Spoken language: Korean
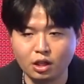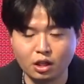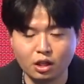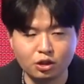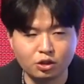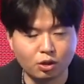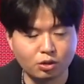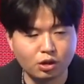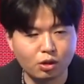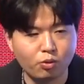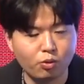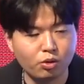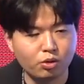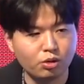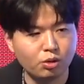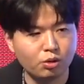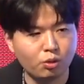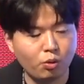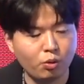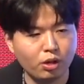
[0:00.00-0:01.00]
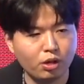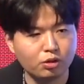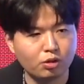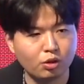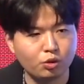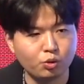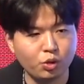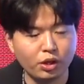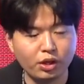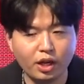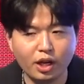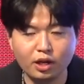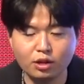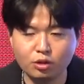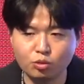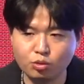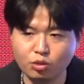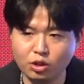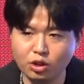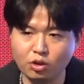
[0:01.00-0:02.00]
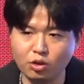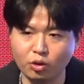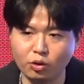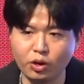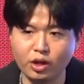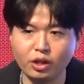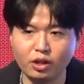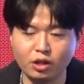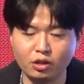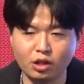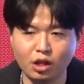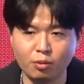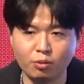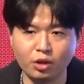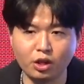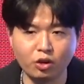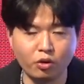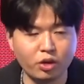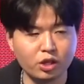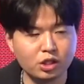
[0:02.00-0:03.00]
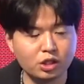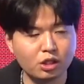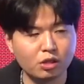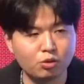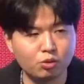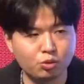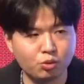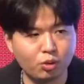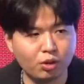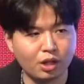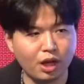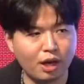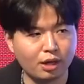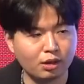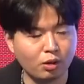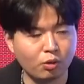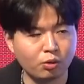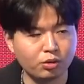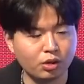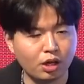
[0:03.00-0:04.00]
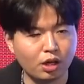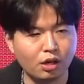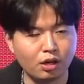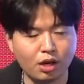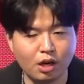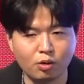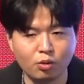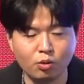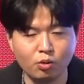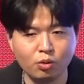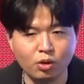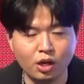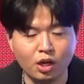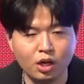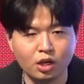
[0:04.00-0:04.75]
이 저작권을 통해서 최대한의 수익을 얻어야 되기 때문에 이러한 시장 구조가 나왔다고 생각을 하고